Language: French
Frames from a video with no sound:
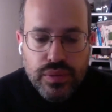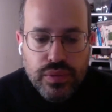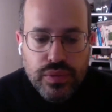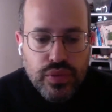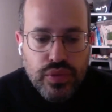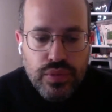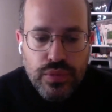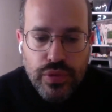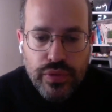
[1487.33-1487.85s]

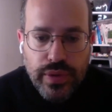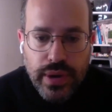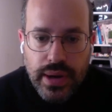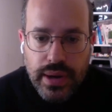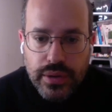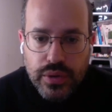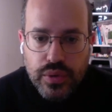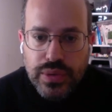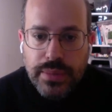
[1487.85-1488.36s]
tout me
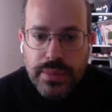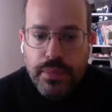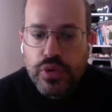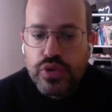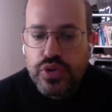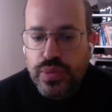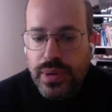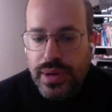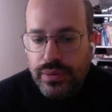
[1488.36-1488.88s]
va, tout est
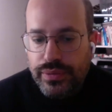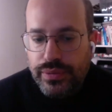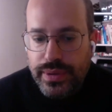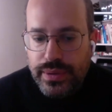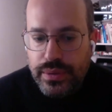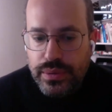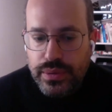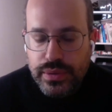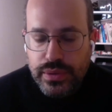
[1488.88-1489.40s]
ponctuel en fait,
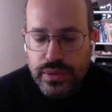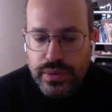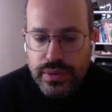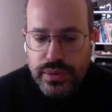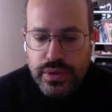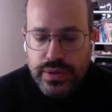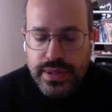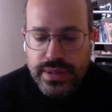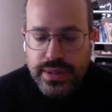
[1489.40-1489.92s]

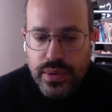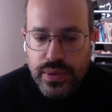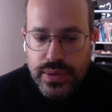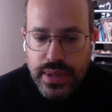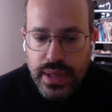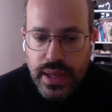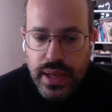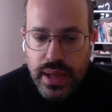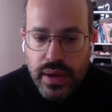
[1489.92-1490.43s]
dans, un sens,
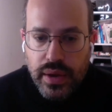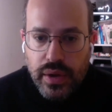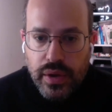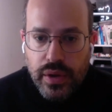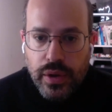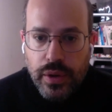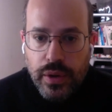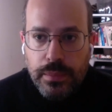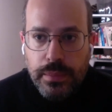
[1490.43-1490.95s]

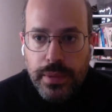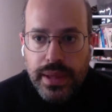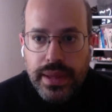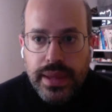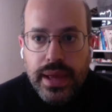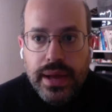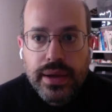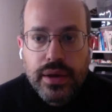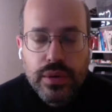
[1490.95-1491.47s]
mais il y
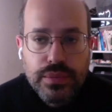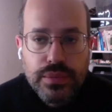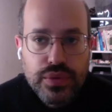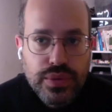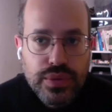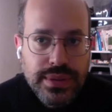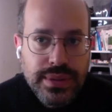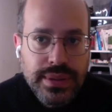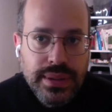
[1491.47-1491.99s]
a, comme tu
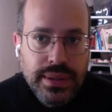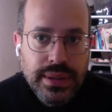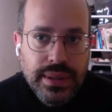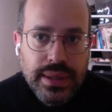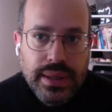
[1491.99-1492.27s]
dis,